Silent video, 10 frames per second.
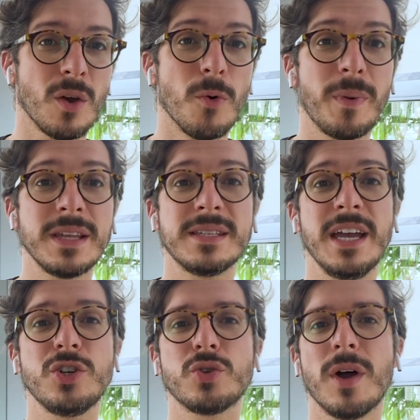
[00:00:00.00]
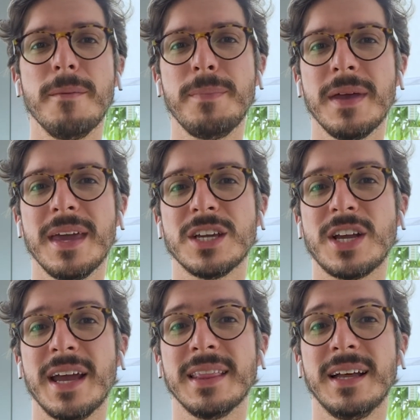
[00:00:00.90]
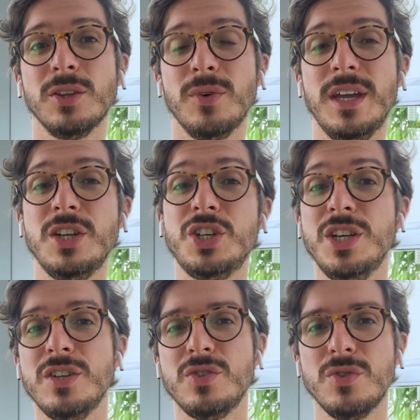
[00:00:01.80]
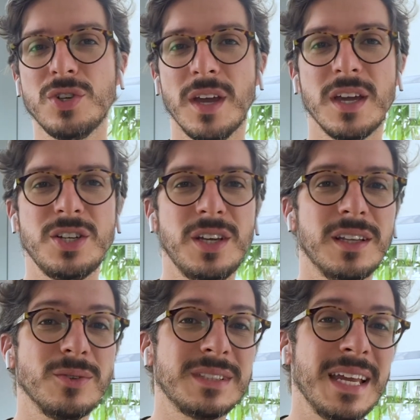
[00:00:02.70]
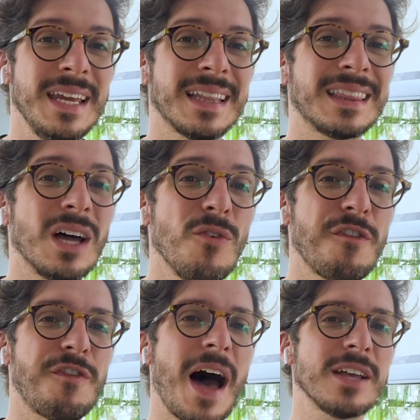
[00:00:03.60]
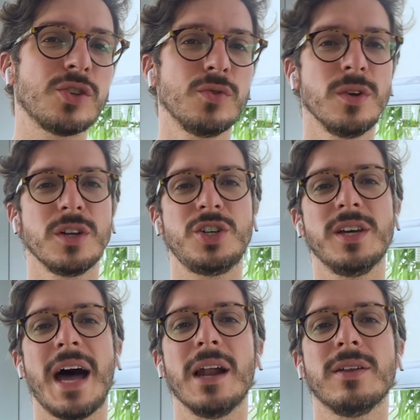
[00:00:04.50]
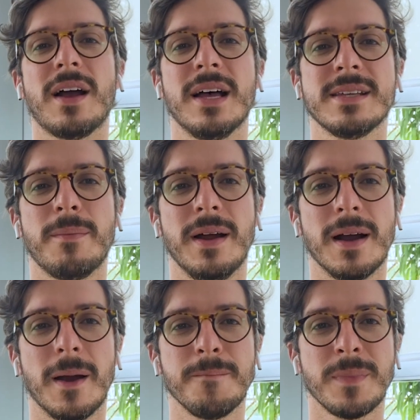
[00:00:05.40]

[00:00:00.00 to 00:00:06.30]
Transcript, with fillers: o presidente Trump já ia dando indícios de que não seria tão fácil tirá-lo da Casa Branca.